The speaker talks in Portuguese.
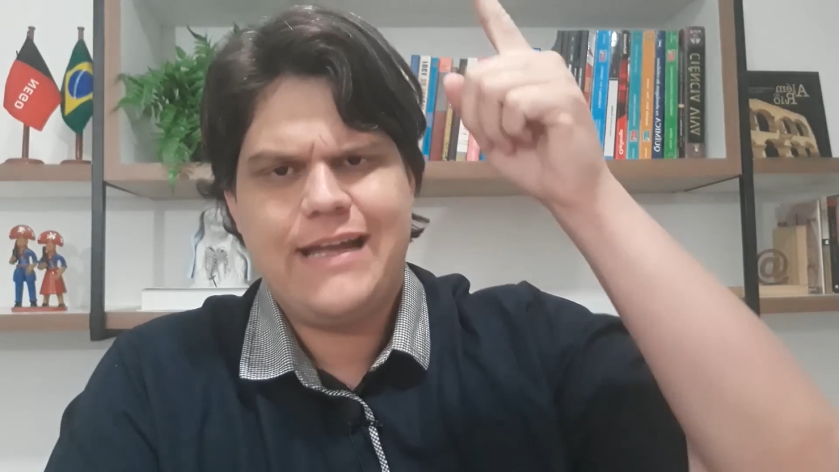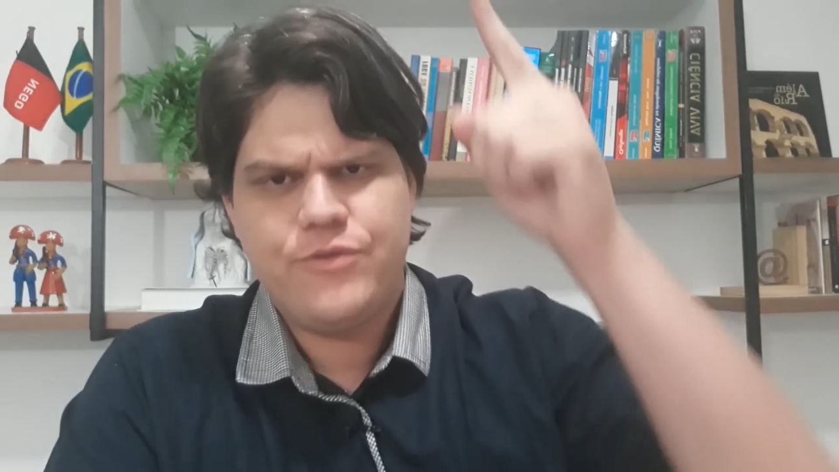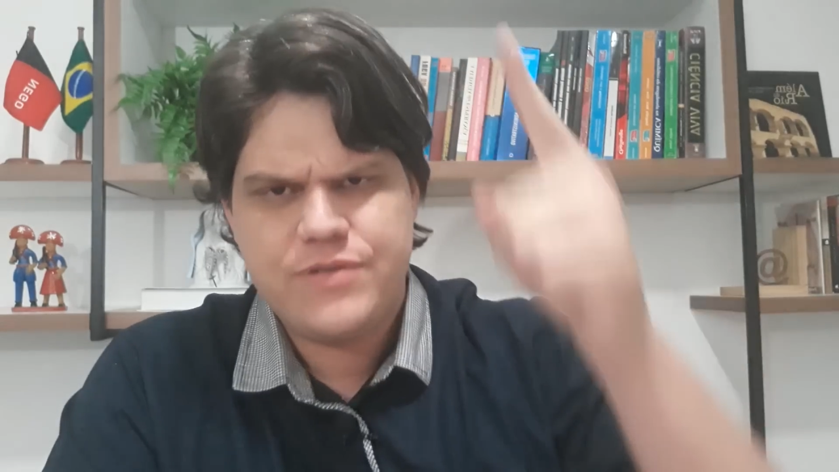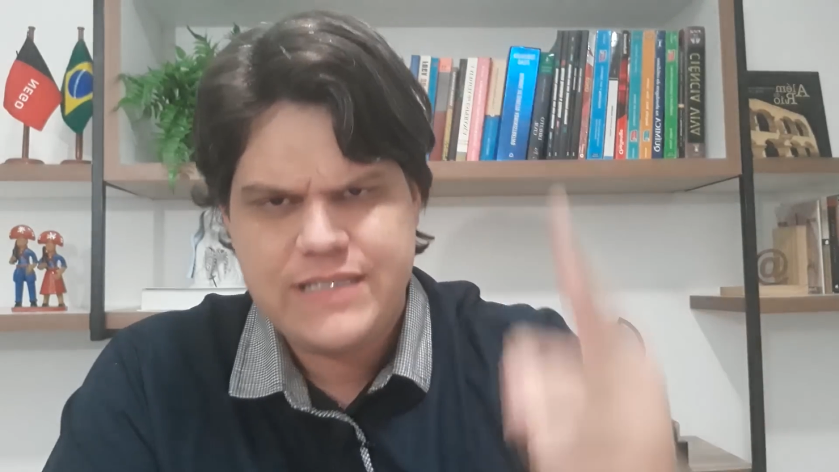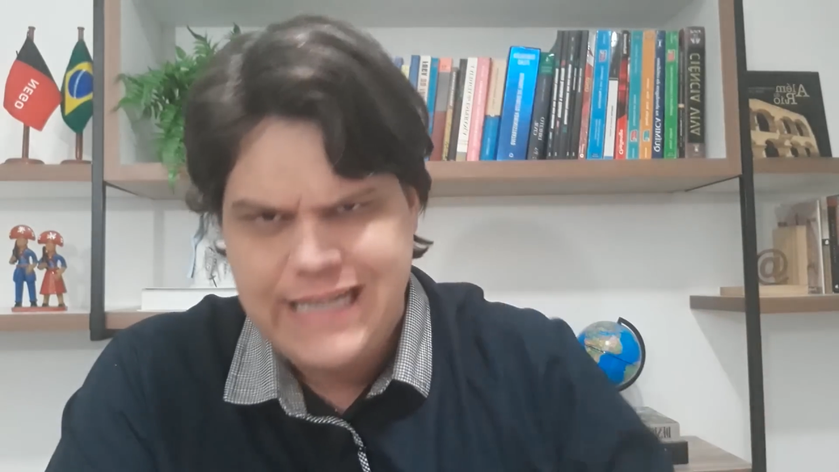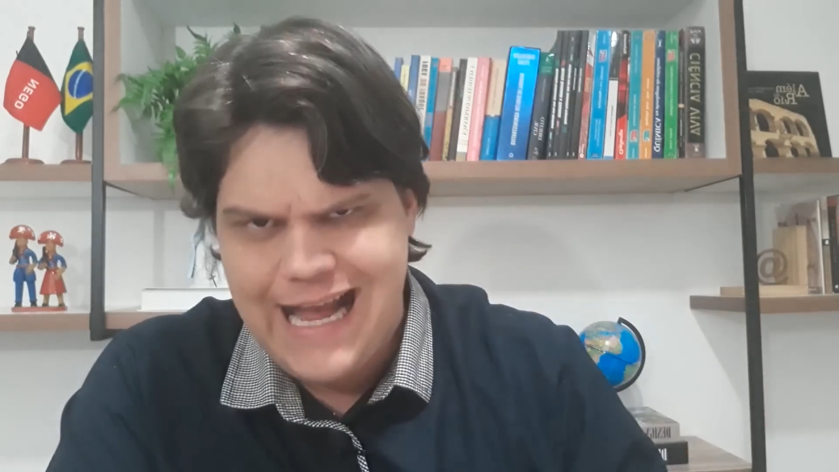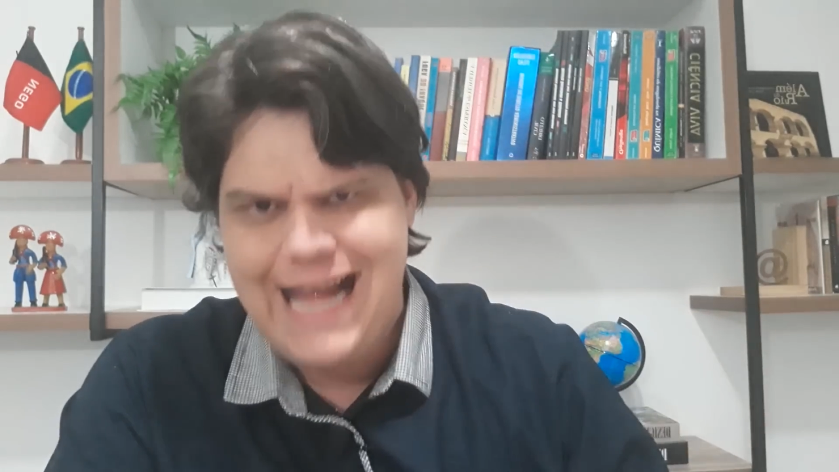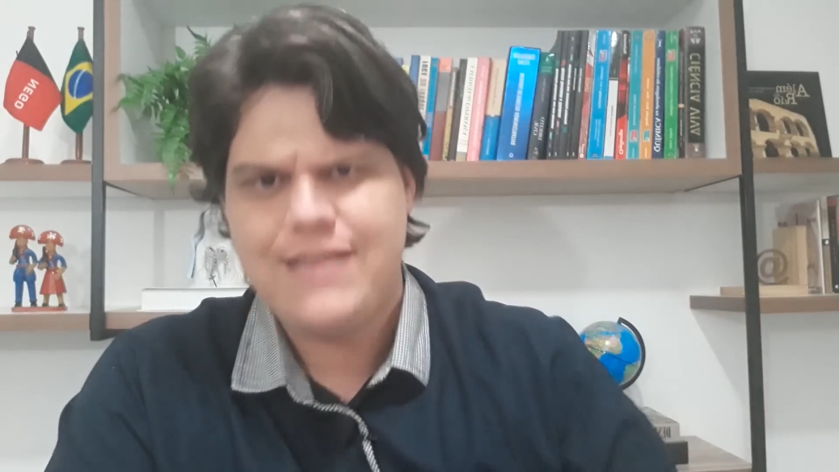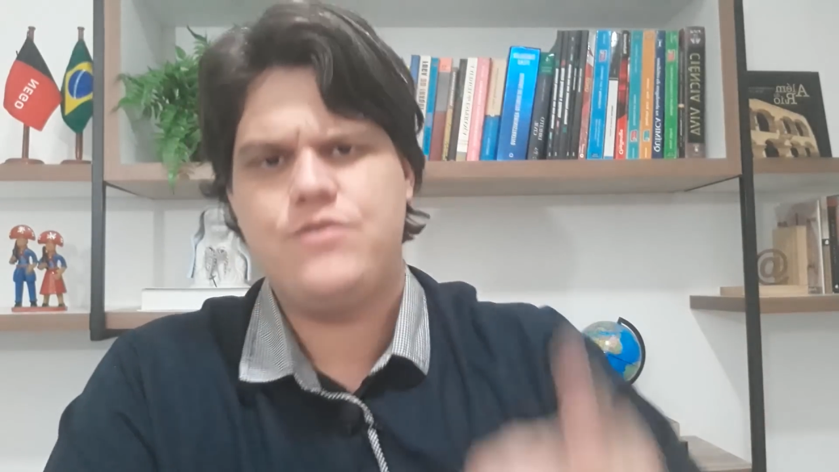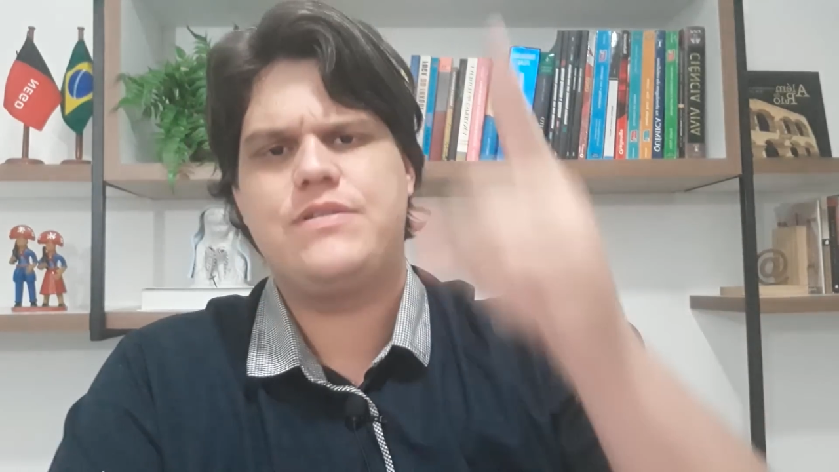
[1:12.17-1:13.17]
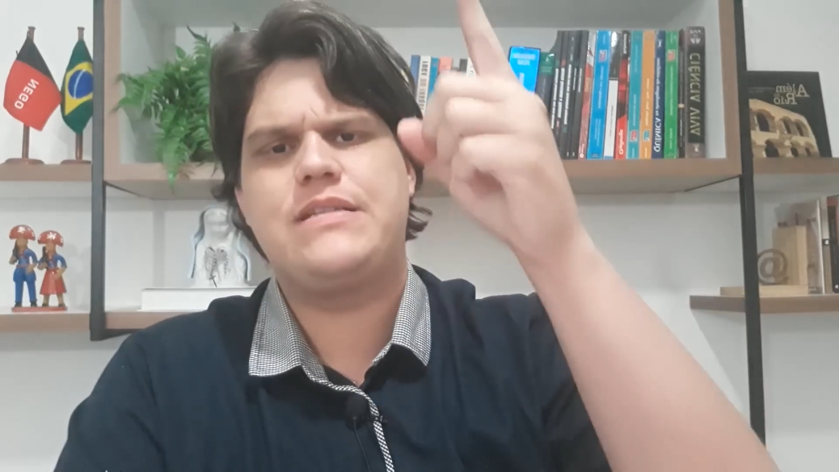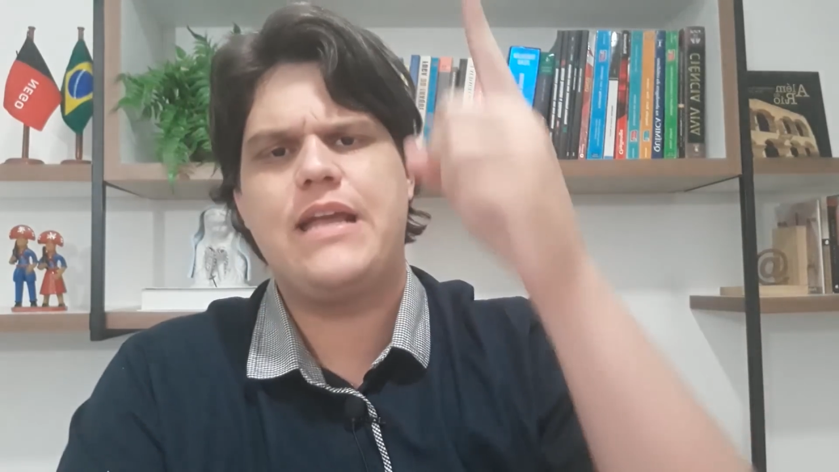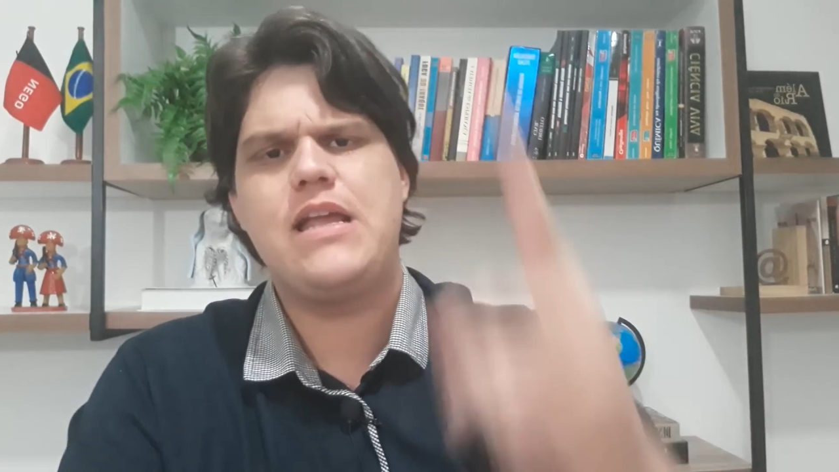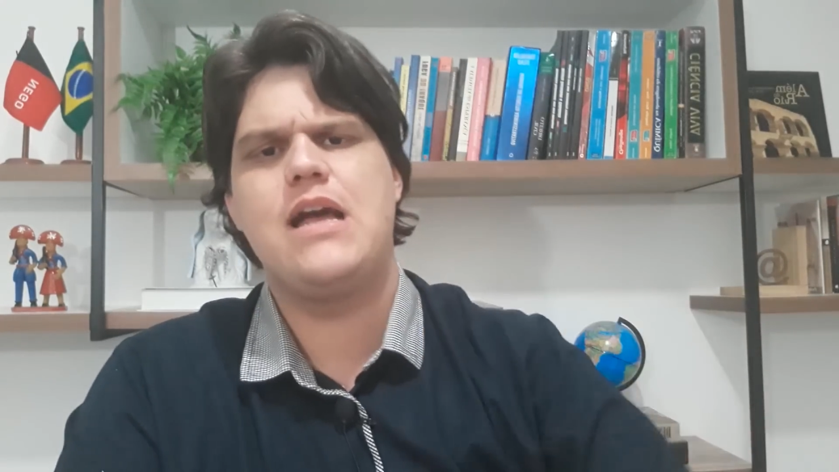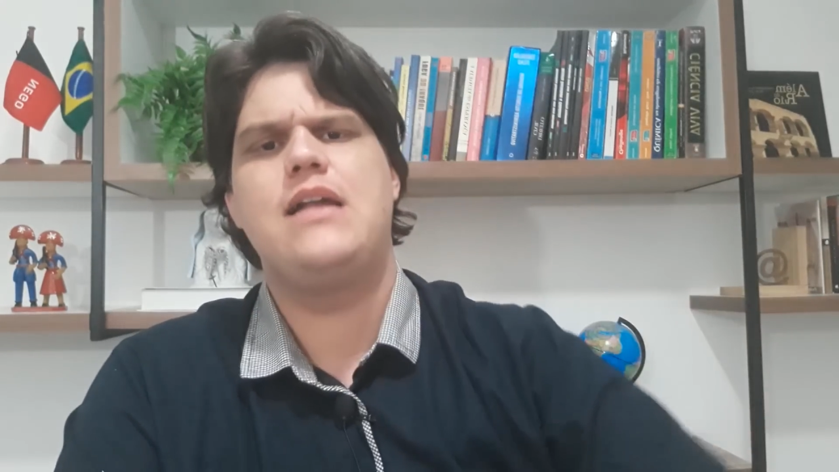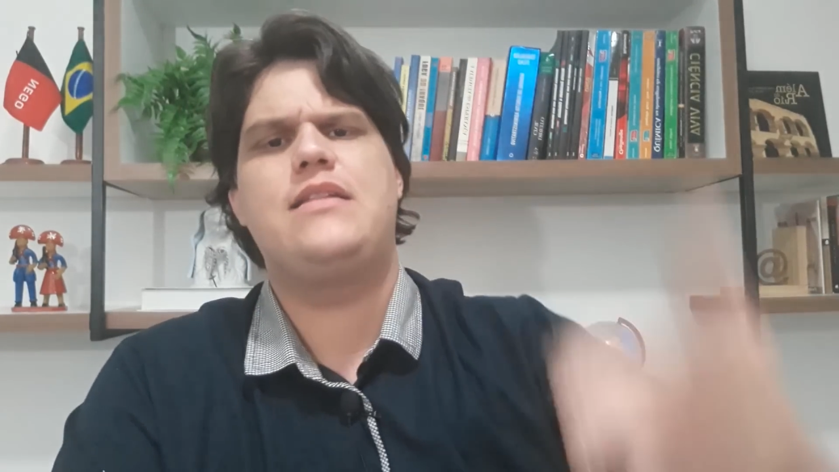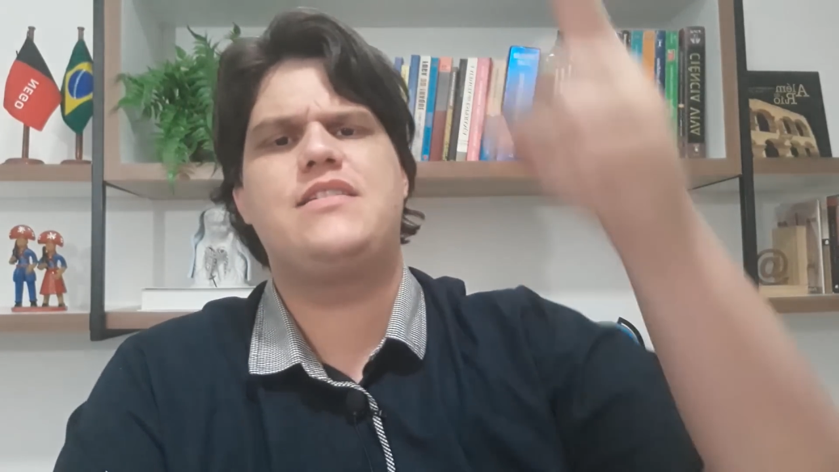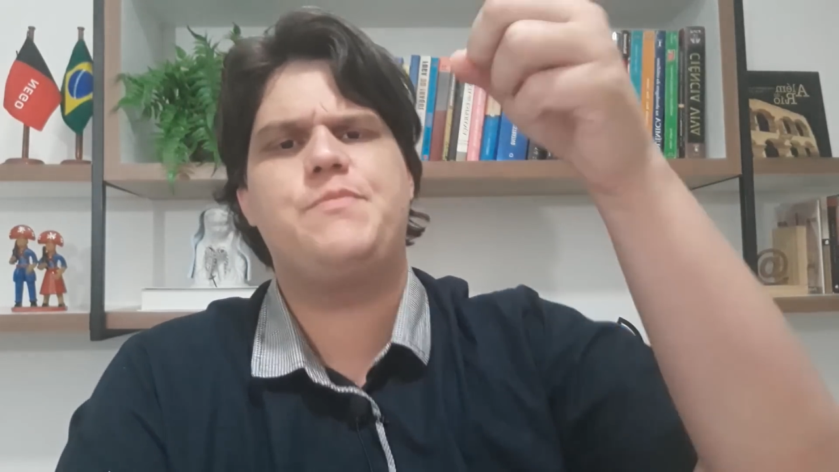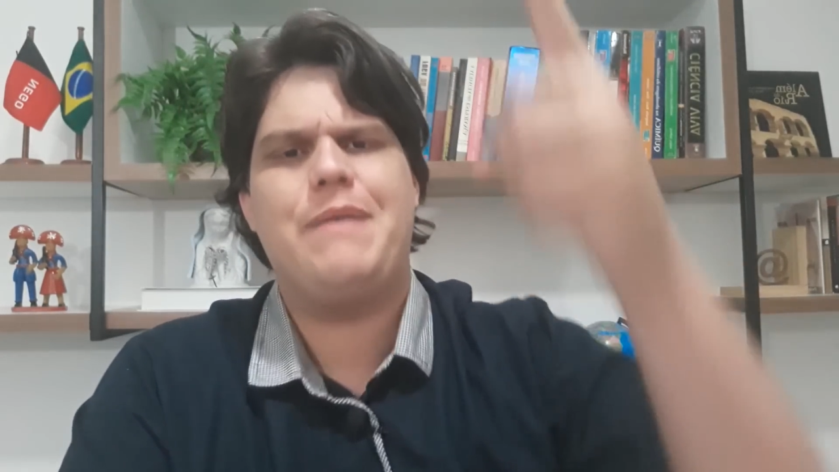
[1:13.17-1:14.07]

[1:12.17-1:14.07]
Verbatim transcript: anunciado sem antes